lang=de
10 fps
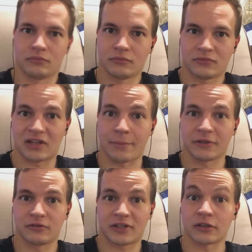damit
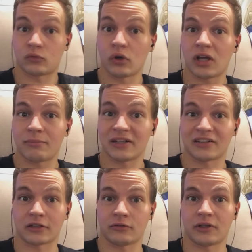kannst du auch einen Beitrag
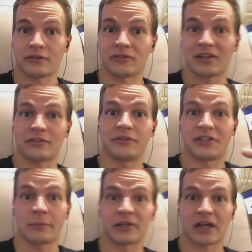dazu leisten, dass sich
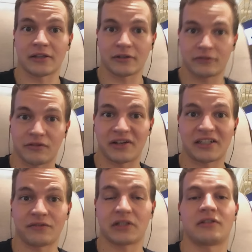jemand anders
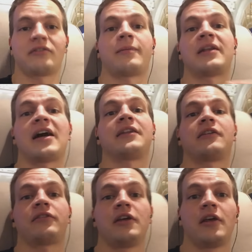weiterentwickelt, dass jemand anders
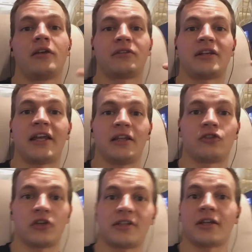seine eigene
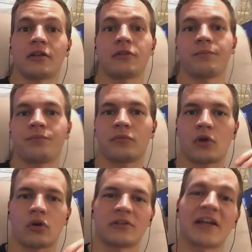Geschichte ändert.
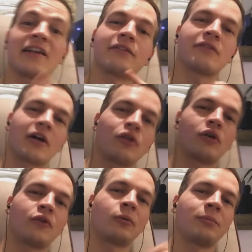Und eine letzte Sache noch, wenn du mit mir